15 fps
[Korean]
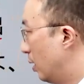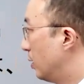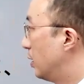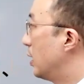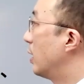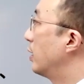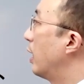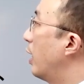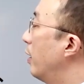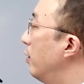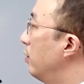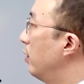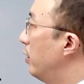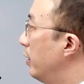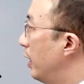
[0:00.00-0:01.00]
자,
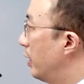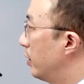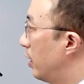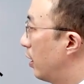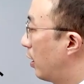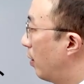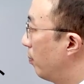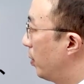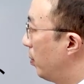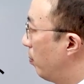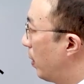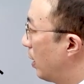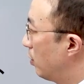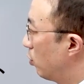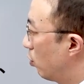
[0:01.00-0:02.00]
다이어트에 대해서 약간
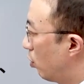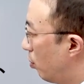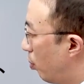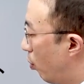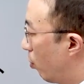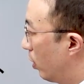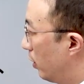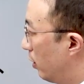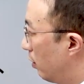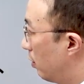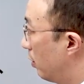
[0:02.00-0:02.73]
비판적으로 보고 있는